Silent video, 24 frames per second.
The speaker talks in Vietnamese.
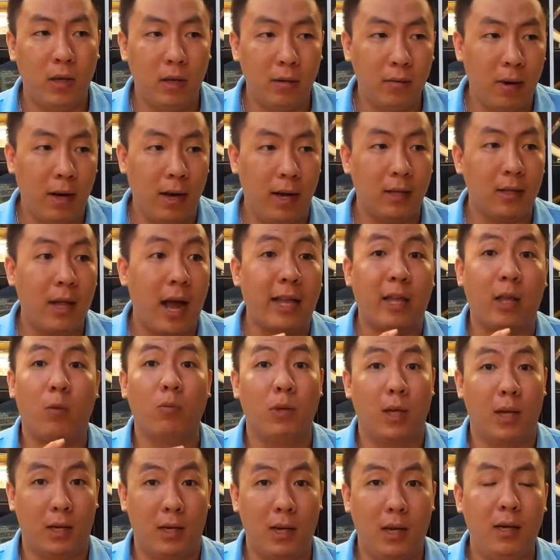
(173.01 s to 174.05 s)
Nhưng mà hiện tại
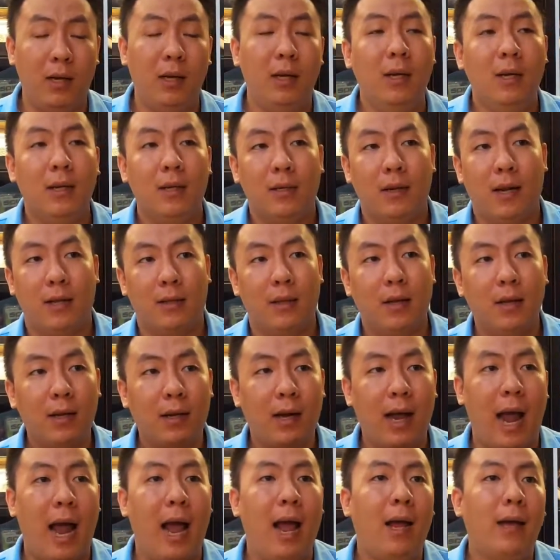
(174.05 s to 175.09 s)
trong dịch đó là tất
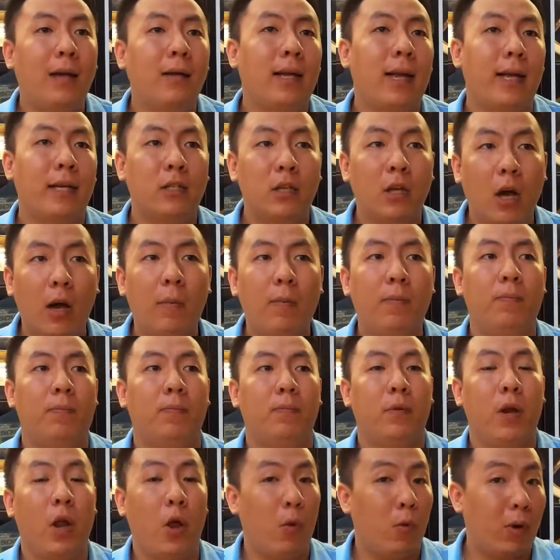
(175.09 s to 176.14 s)
cả các shop
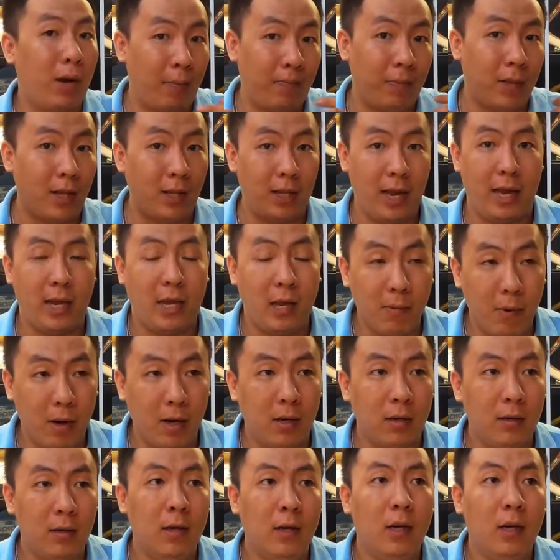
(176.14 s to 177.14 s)
đều gặp tình trạng như mình.